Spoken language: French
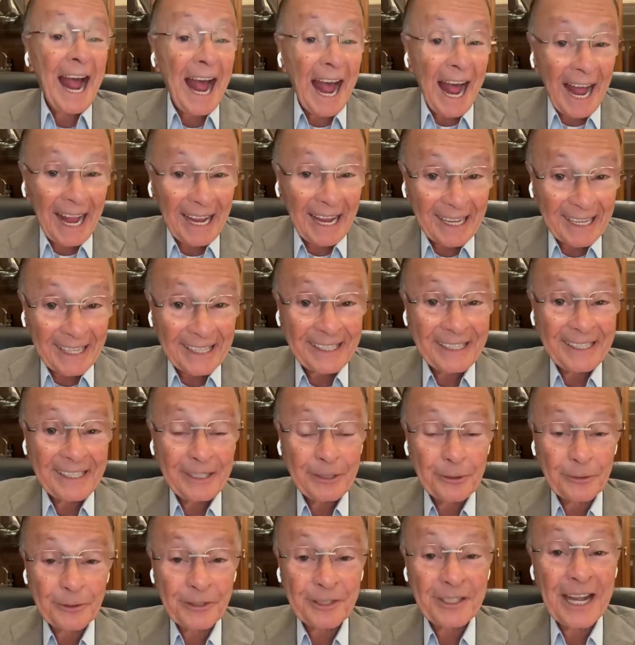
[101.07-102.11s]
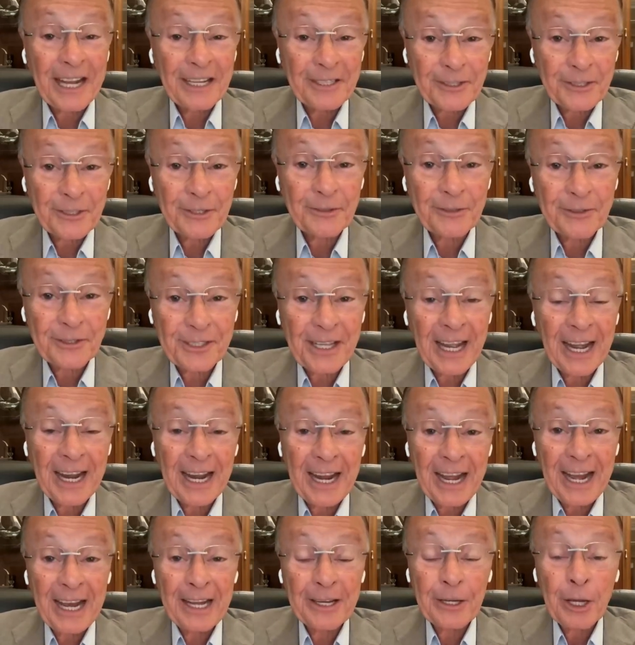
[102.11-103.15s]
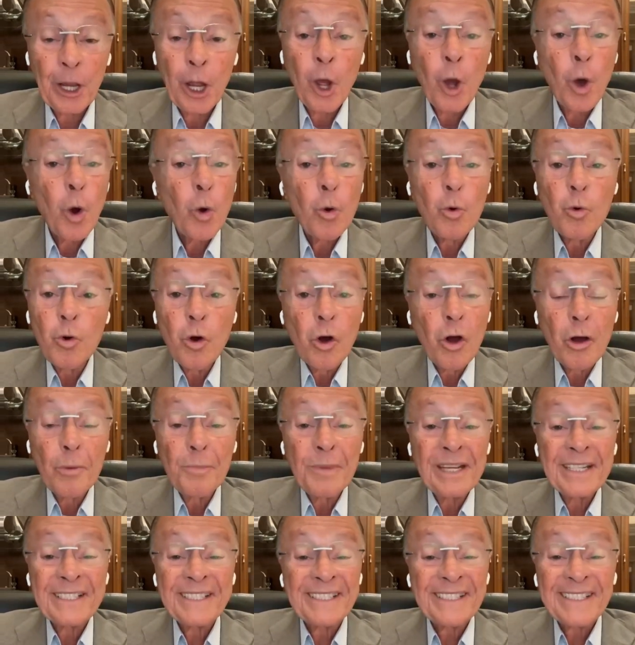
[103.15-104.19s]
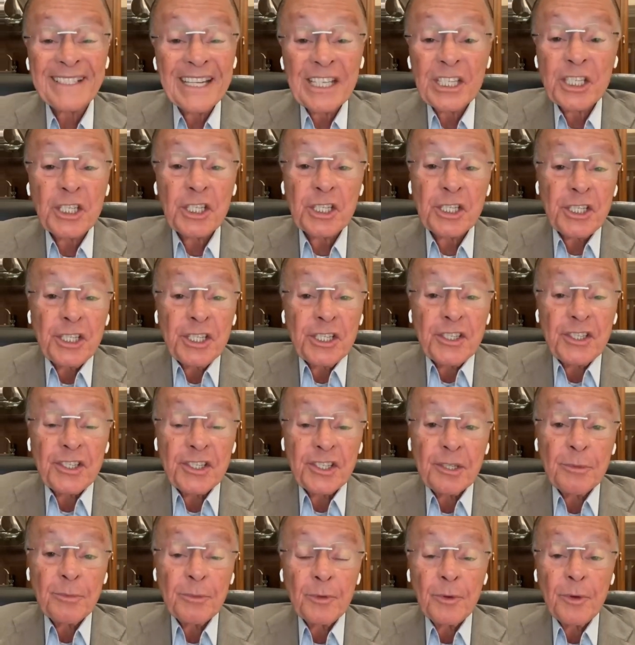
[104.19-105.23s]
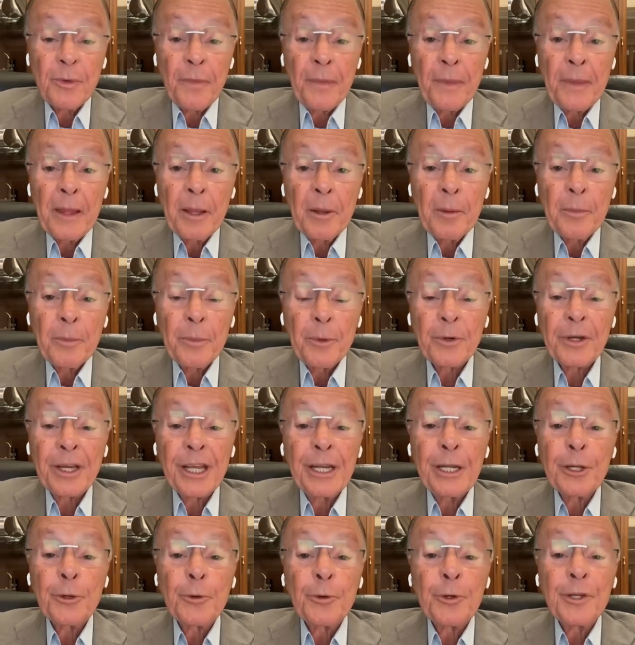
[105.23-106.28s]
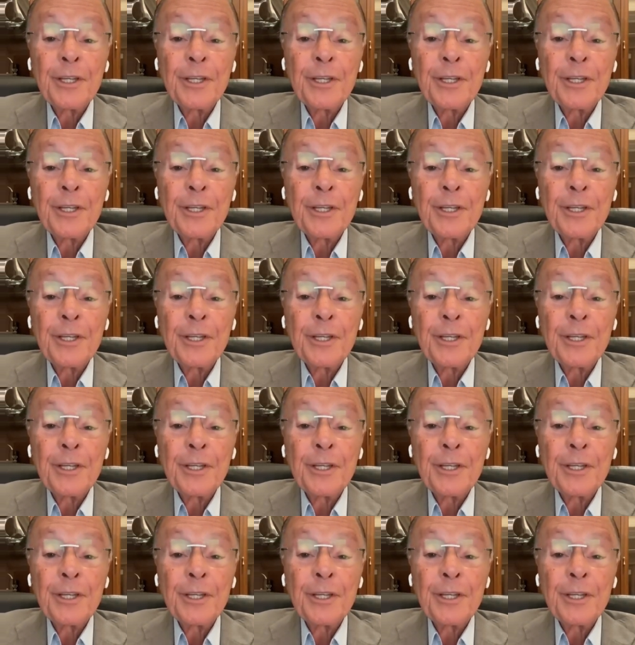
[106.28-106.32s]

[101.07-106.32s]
aux yeux de la chair, de ceux qui sont nés de la chair, un homme très saint,